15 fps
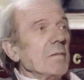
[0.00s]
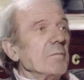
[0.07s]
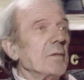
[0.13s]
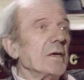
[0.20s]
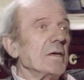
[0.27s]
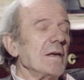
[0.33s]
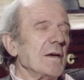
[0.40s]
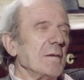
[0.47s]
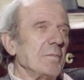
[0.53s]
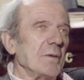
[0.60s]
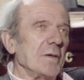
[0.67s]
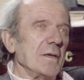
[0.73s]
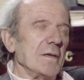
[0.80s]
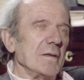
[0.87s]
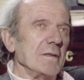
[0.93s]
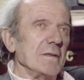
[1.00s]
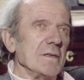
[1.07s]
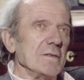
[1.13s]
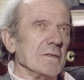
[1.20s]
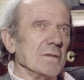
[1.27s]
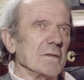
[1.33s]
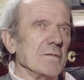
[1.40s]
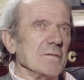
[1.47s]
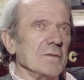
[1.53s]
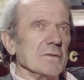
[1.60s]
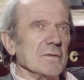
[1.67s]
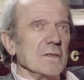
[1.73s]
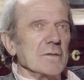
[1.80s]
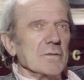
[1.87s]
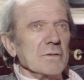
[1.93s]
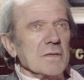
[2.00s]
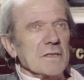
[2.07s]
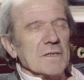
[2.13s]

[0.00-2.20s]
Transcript: parler après avec des gens qui vous ont écouté